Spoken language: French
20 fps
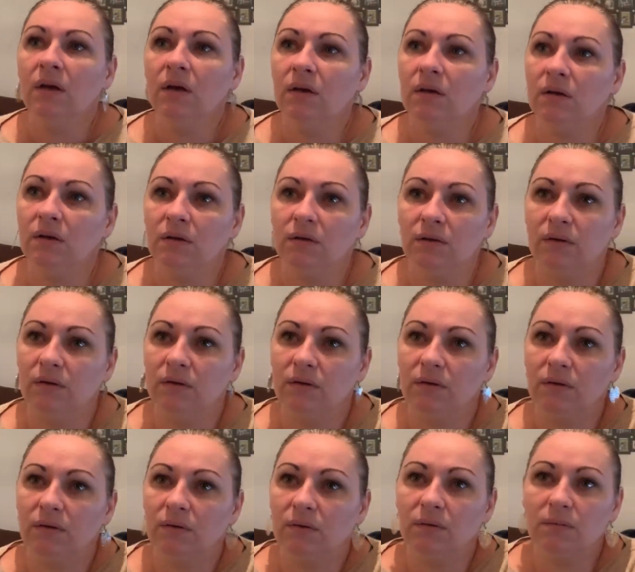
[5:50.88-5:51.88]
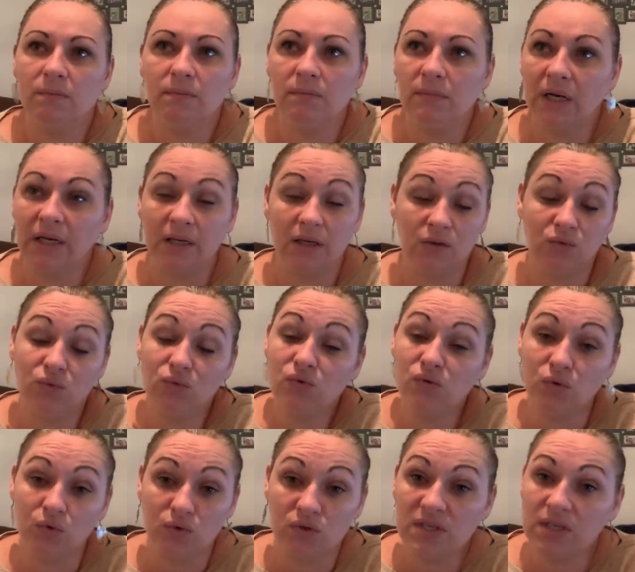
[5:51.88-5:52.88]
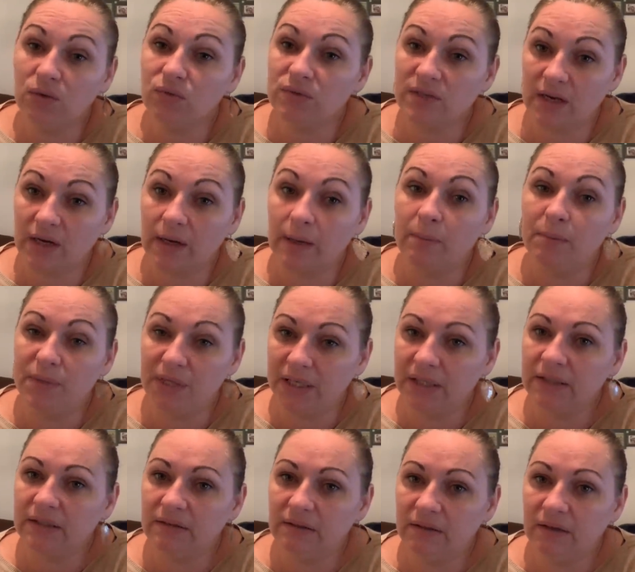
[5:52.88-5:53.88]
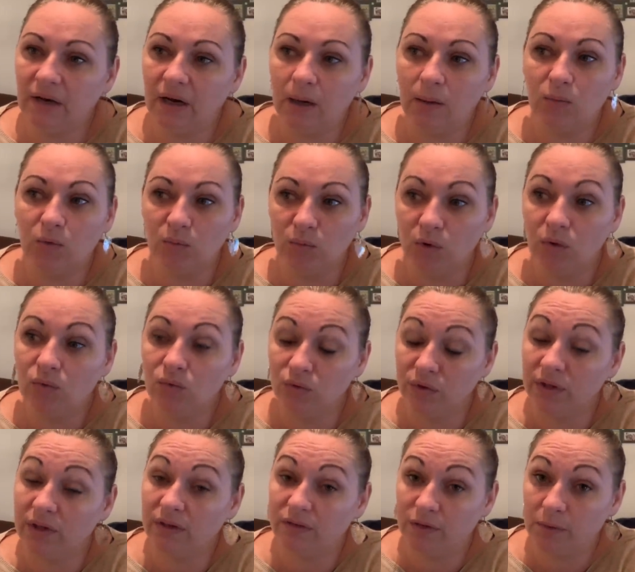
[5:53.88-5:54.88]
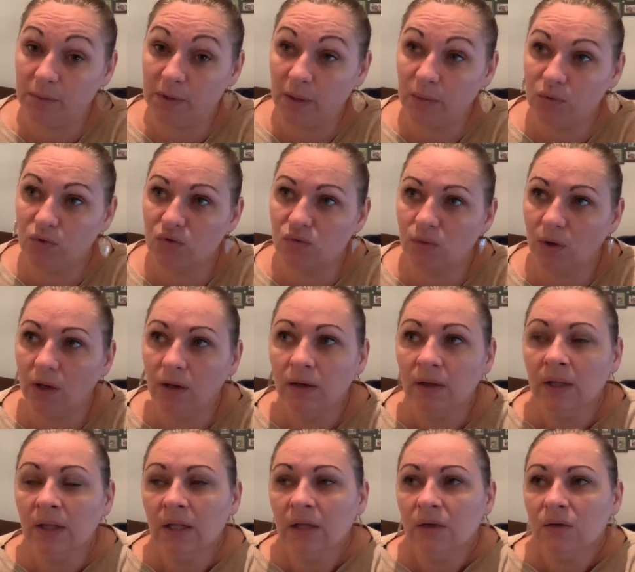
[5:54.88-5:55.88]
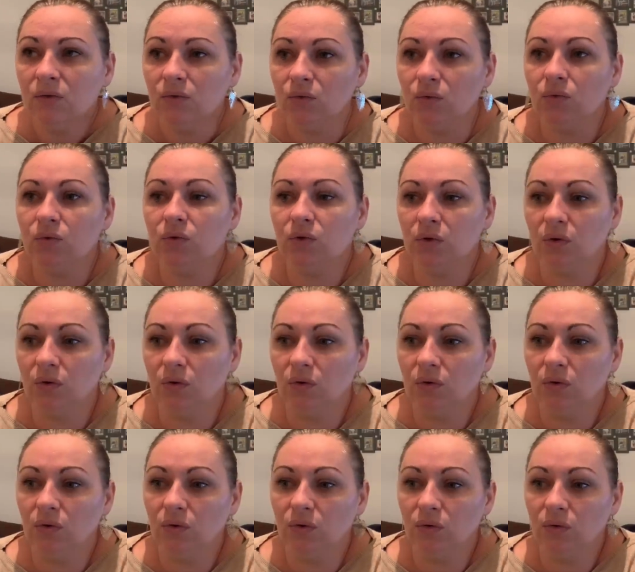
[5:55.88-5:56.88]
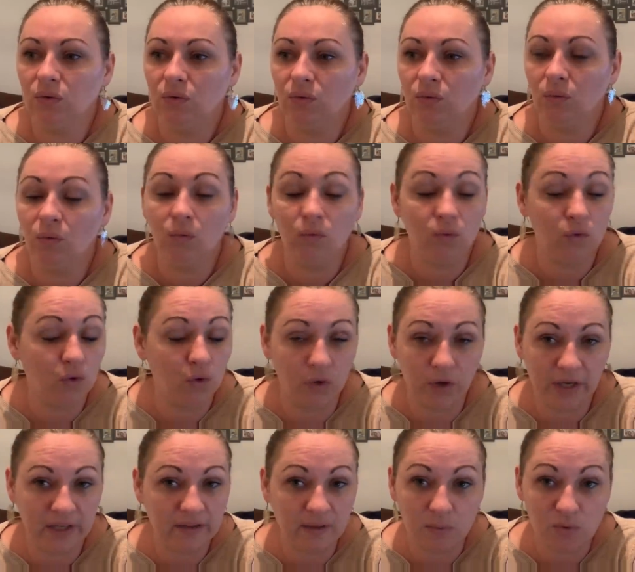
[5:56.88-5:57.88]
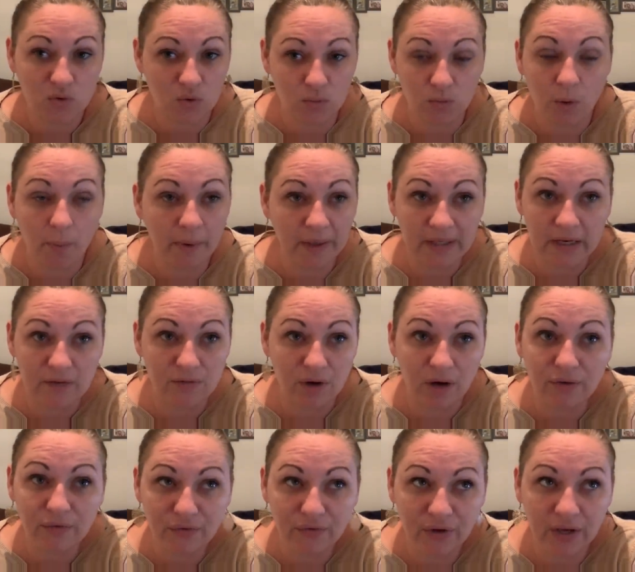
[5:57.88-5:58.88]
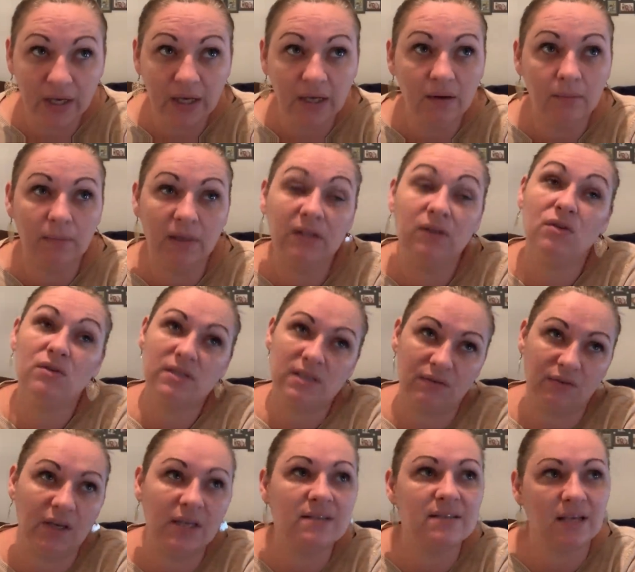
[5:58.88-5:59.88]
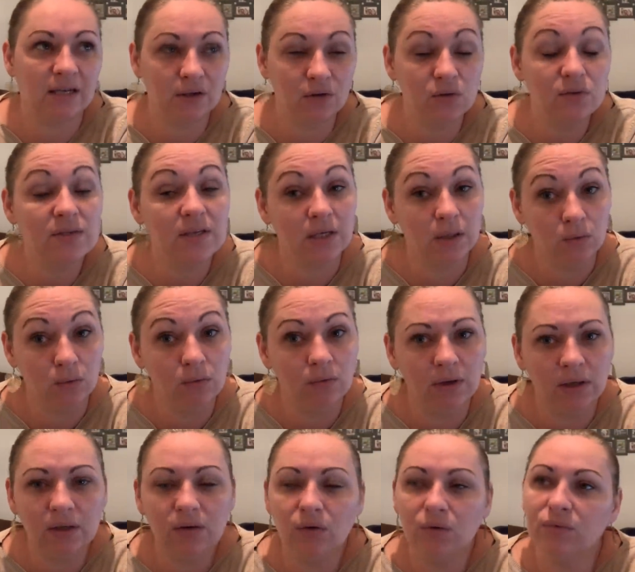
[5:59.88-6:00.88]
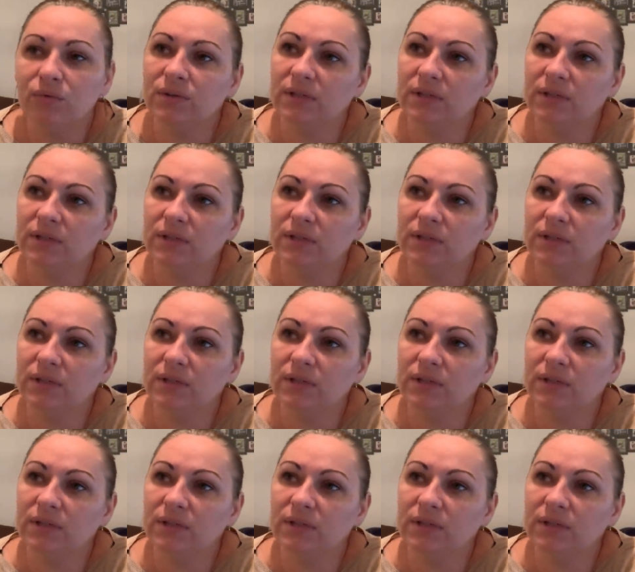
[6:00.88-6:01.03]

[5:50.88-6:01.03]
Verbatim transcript: Euh, malgré tout, ce dossier nous a quand même bien aidé à un moment où on en avait bien besoin. Donc, euh, on ne regrette absolument pas de l'avoir fait. Maintenant, c'est vrai que 5 ans, c'est long hein, quand vous